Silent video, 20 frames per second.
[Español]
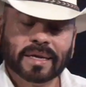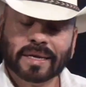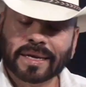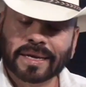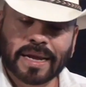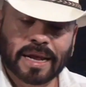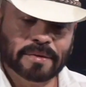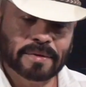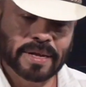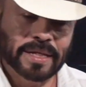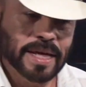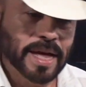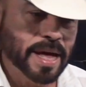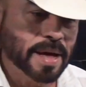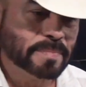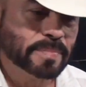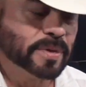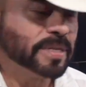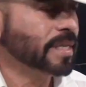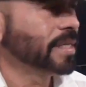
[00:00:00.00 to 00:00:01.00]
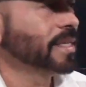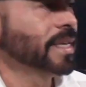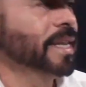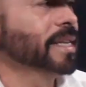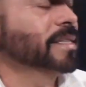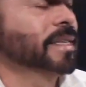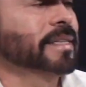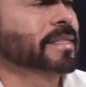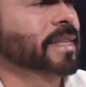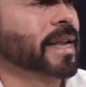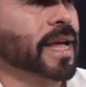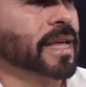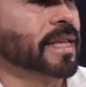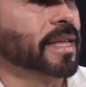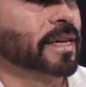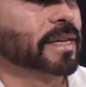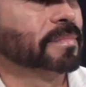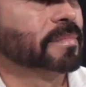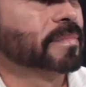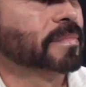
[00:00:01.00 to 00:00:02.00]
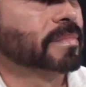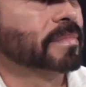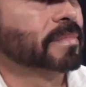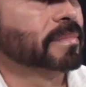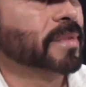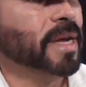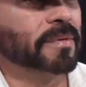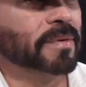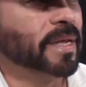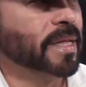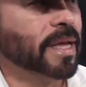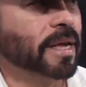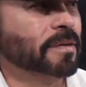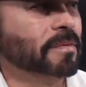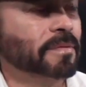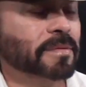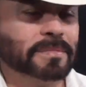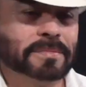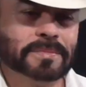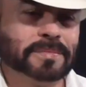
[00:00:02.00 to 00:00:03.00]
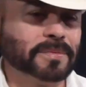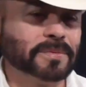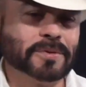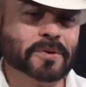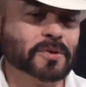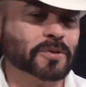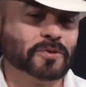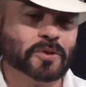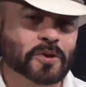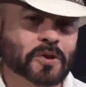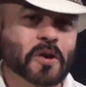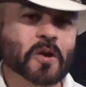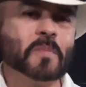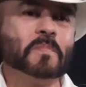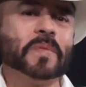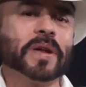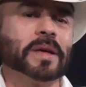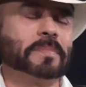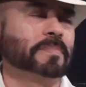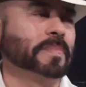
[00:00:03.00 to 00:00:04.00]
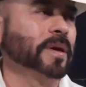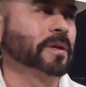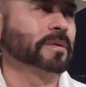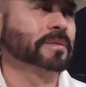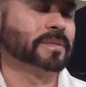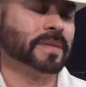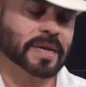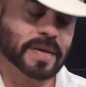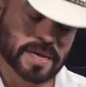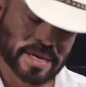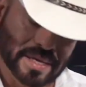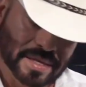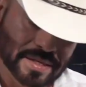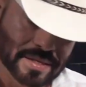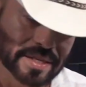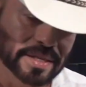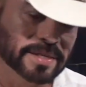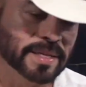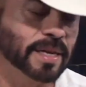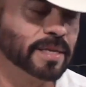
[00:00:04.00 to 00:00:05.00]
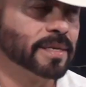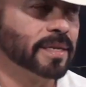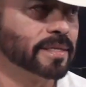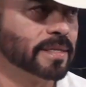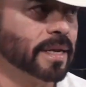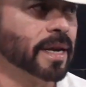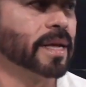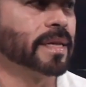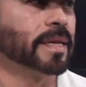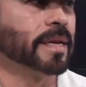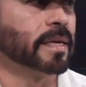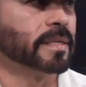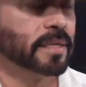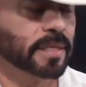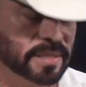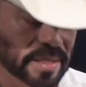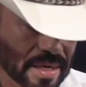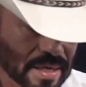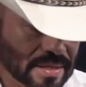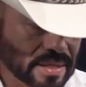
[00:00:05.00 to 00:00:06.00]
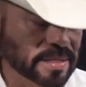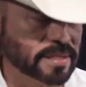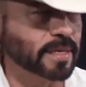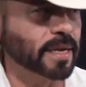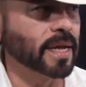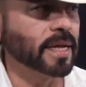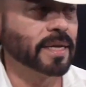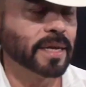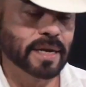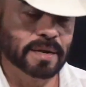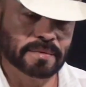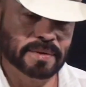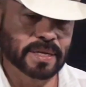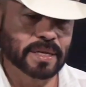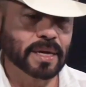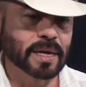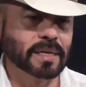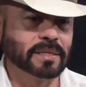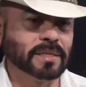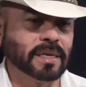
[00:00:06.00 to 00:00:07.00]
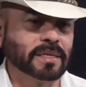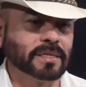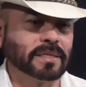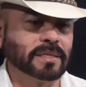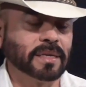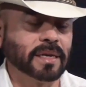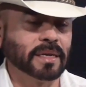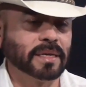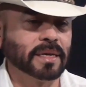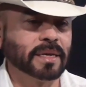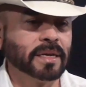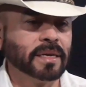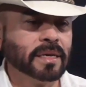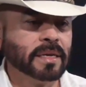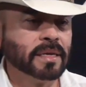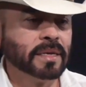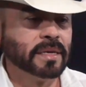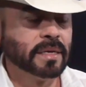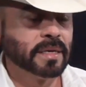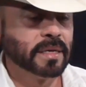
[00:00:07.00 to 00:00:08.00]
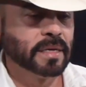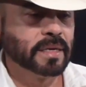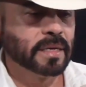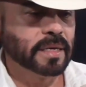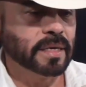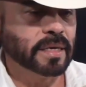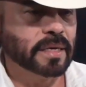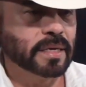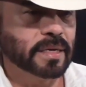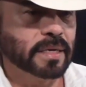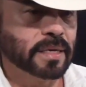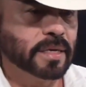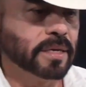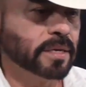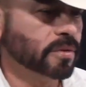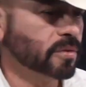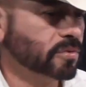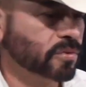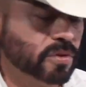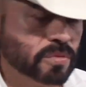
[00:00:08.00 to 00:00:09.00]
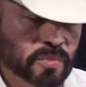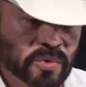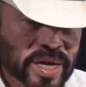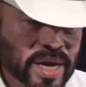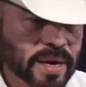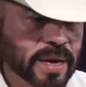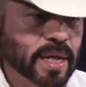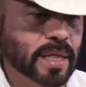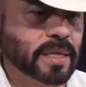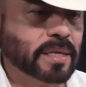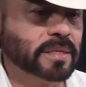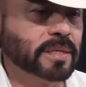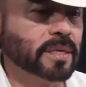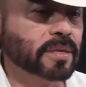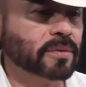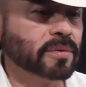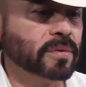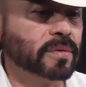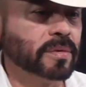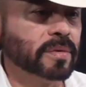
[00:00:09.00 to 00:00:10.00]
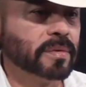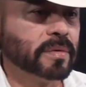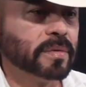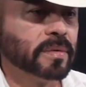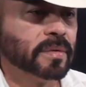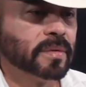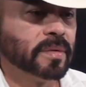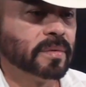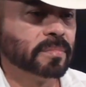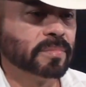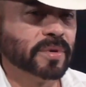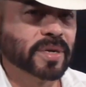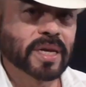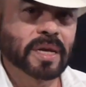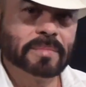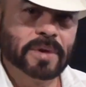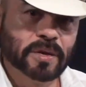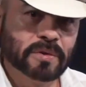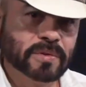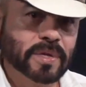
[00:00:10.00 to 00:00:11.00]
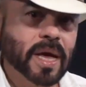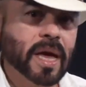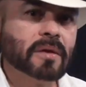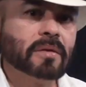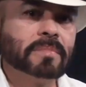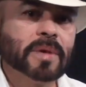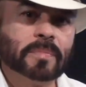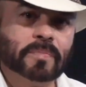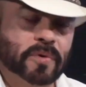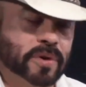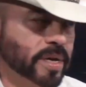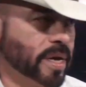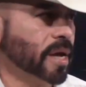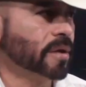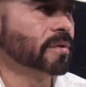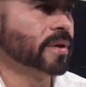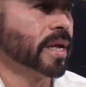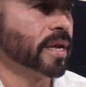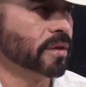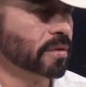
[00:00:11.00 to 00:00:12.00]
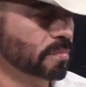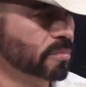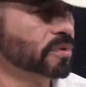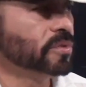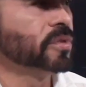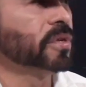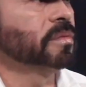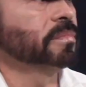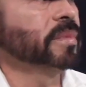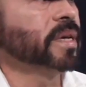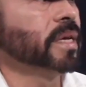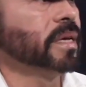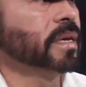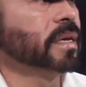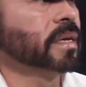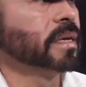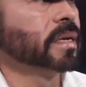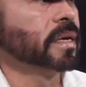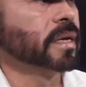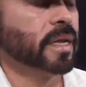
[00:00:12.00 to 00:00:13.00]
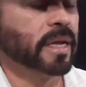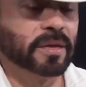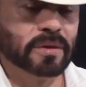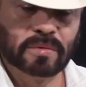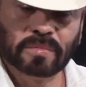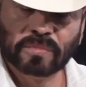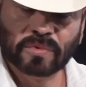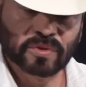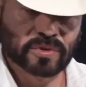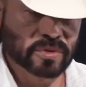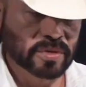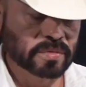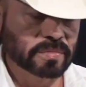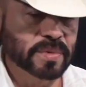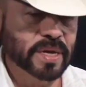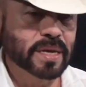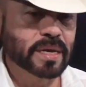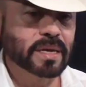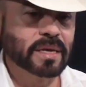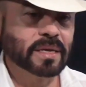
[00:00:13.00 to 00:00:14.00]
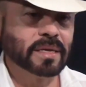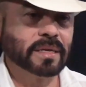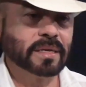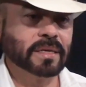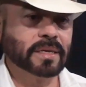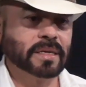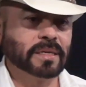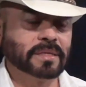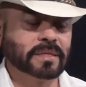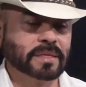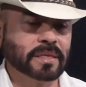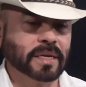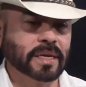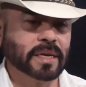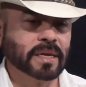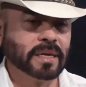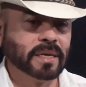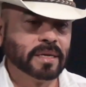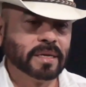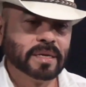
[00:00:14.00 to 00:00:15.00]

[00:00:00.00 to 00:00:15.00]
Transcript: Y la verdad, pues sí se les extraña. La verdad, no soy, hombre, pero sí, sí se les extraña. Sí se les extraña, la verdad, se les extraña. Y, y yo estoy muy agradecido porque me ayudaron, me apoyaron, creyeron mucho en mí, creyeron mucho en mí y, este,